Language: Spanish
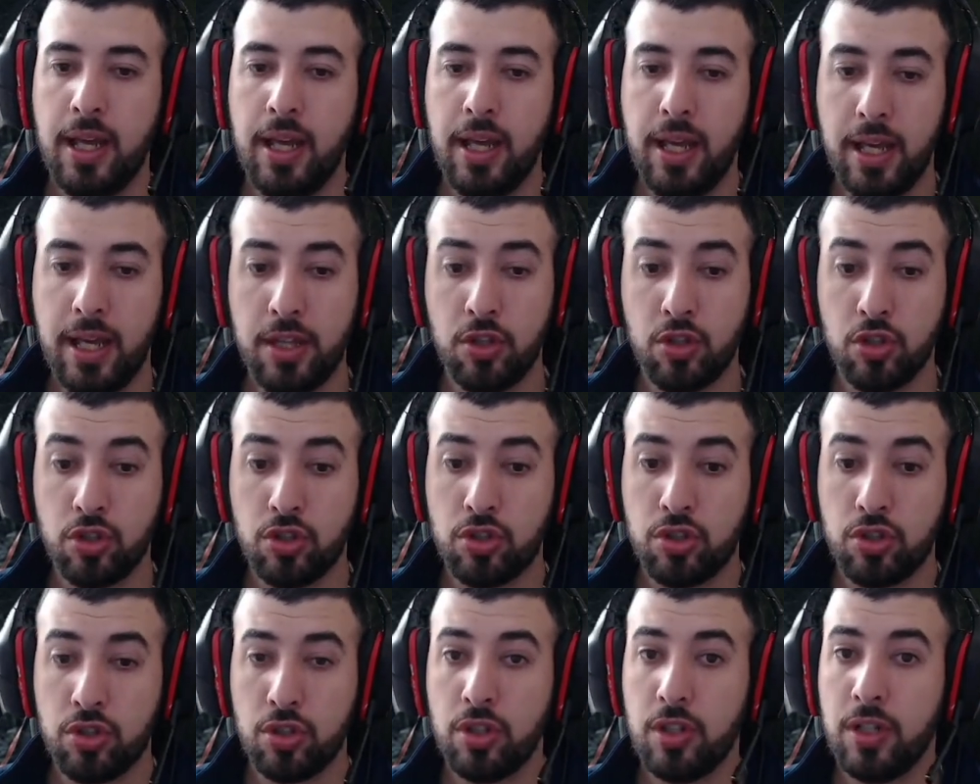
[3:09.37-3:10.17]

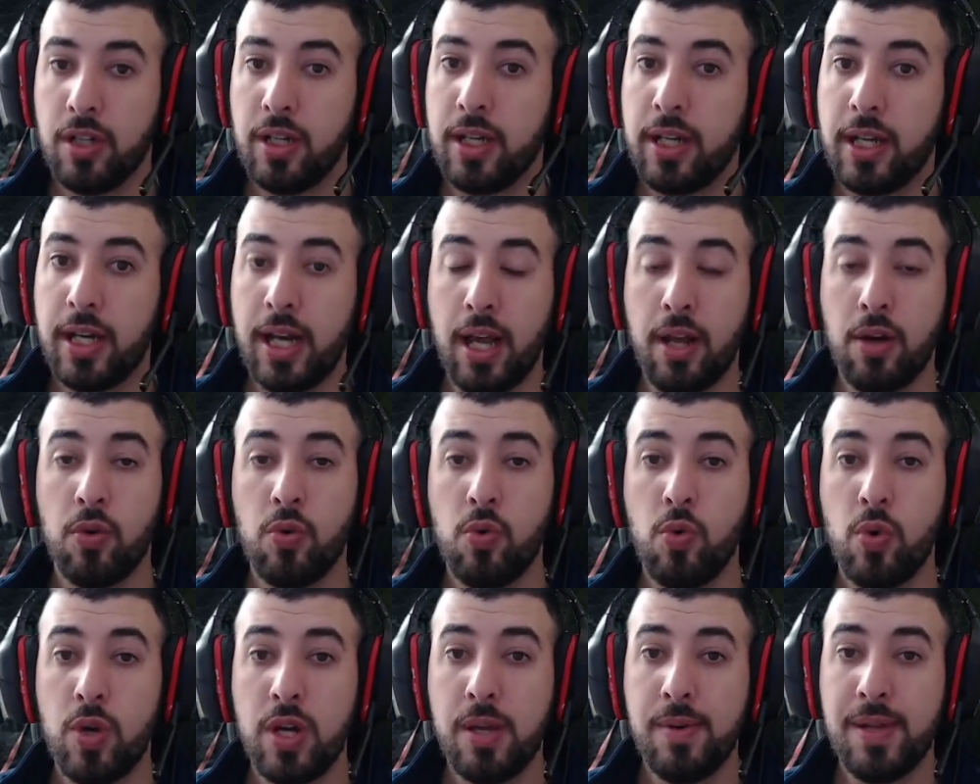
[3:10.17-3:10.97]
Ellos
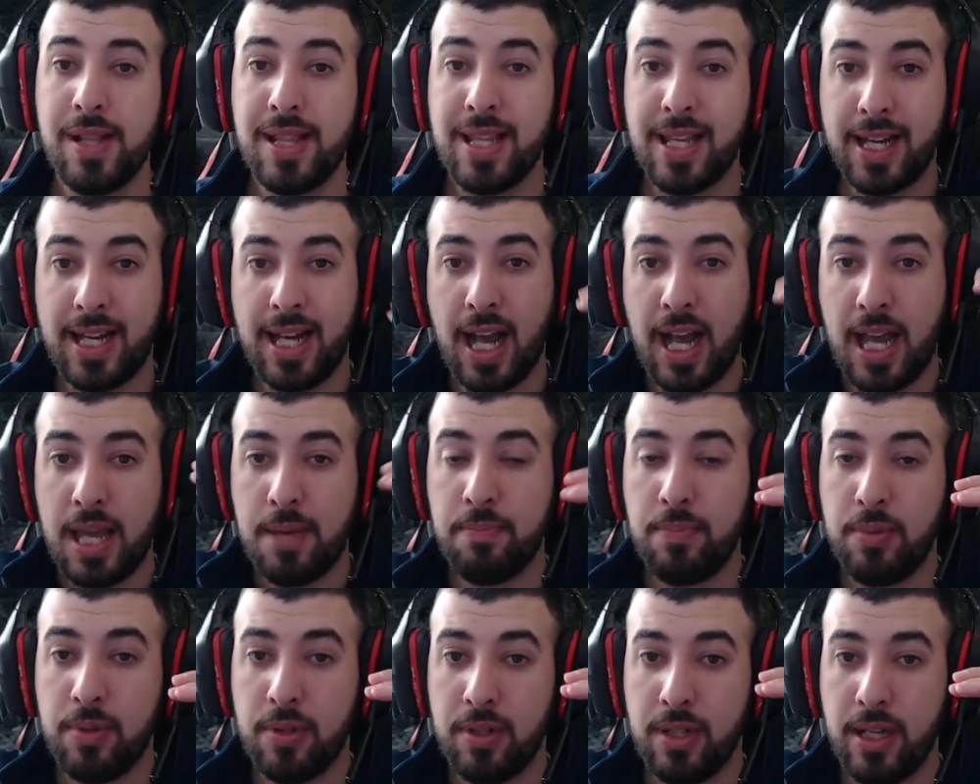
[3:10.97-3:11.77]
crearon un nivel de
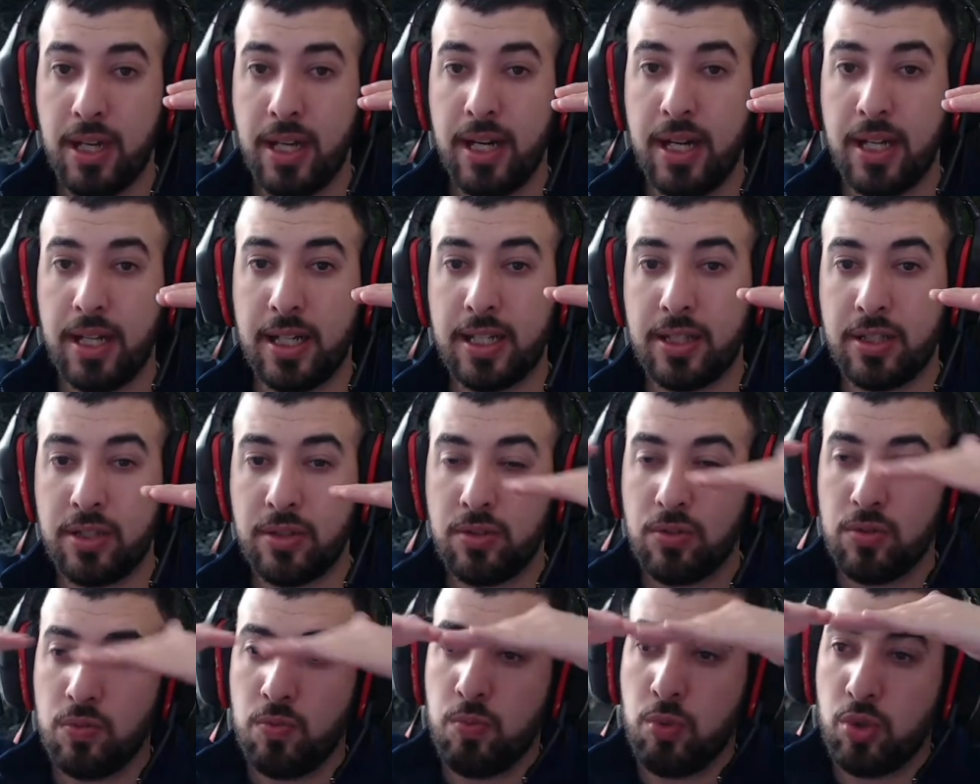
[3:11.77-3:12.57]
hype en el
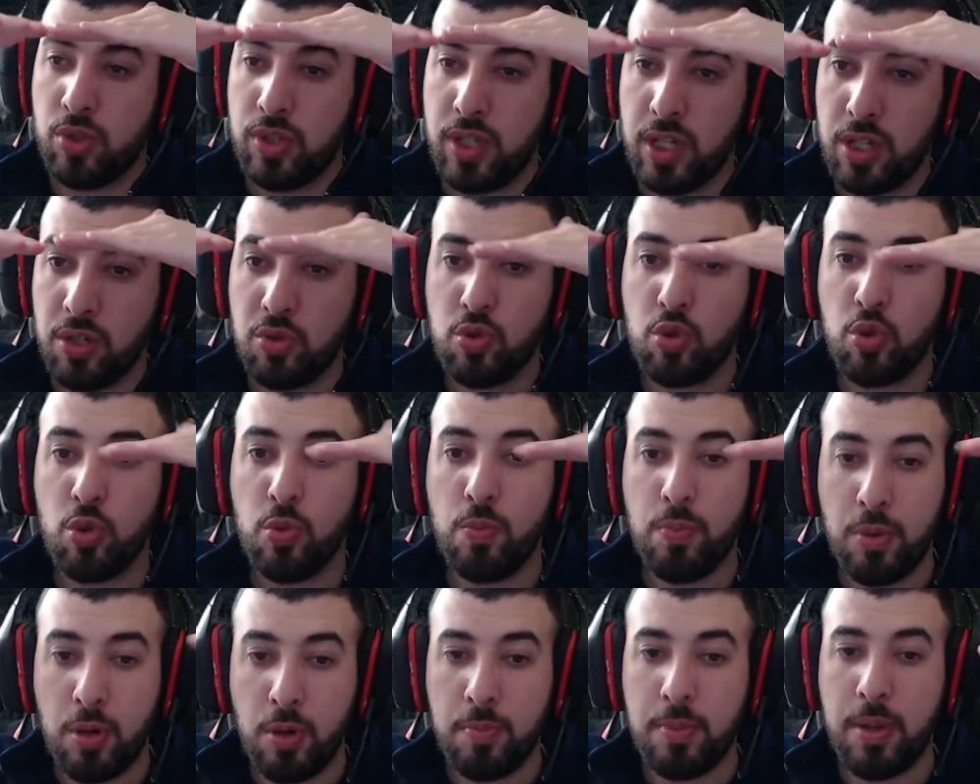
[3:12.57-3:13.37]
que pusieron
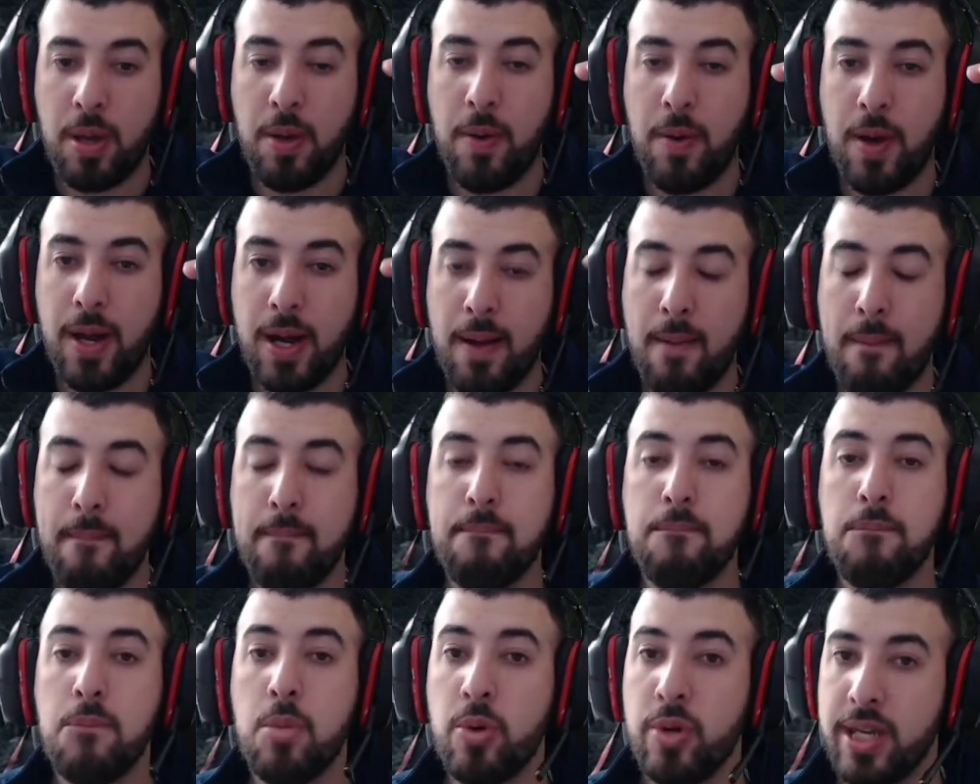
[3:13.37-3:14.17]
su propia vara
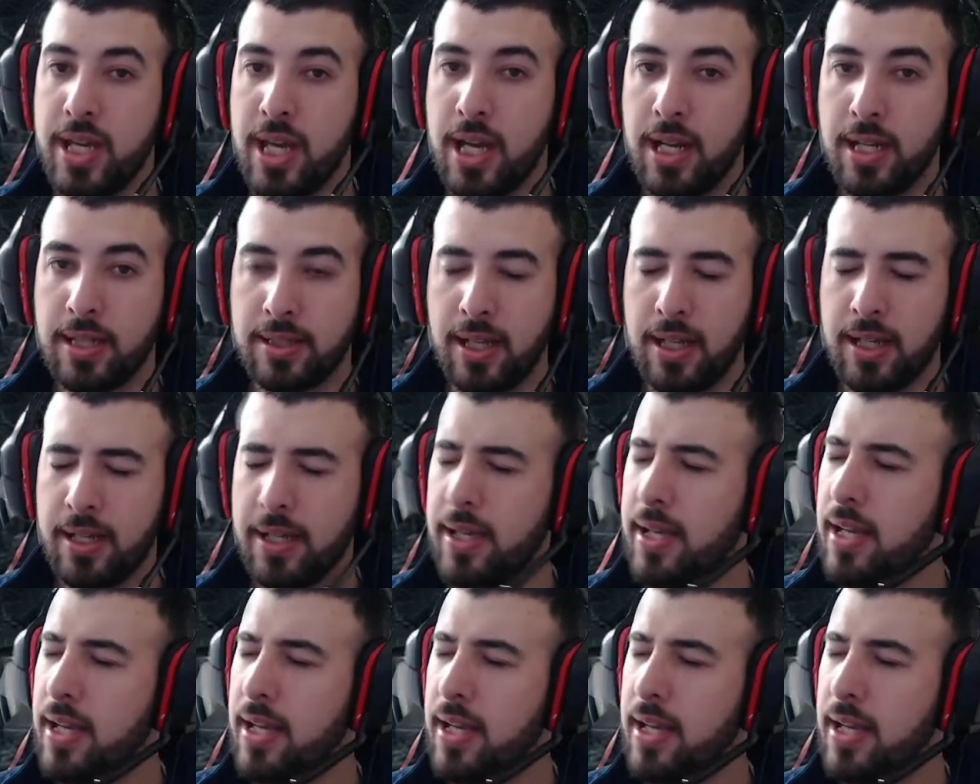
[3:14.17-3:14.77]
muy alta.